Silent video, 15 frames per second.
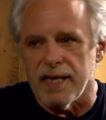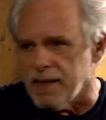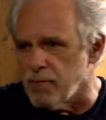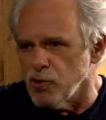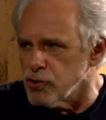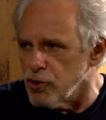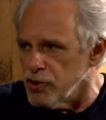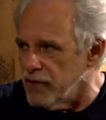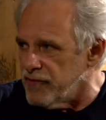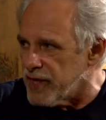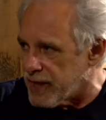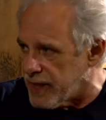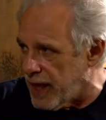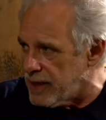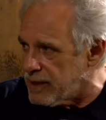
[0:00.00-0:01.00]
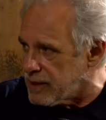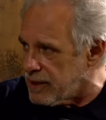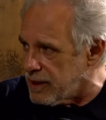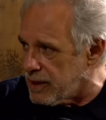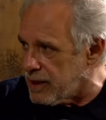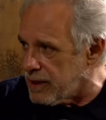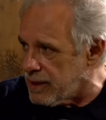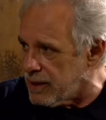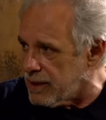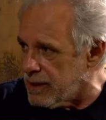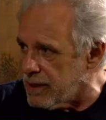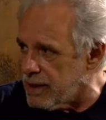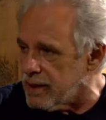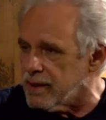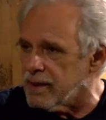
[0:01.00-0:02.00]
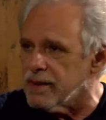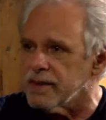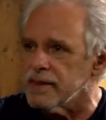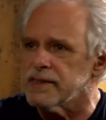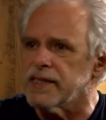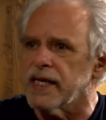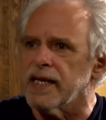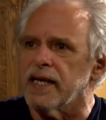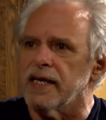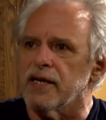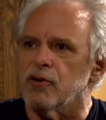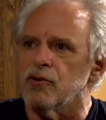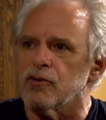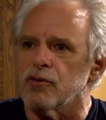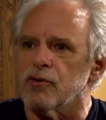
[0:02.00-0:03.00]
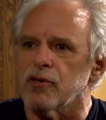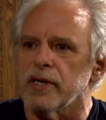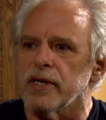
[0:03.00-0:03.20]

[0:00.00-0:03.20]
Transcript: era molto divertente eh, stare lì con loro.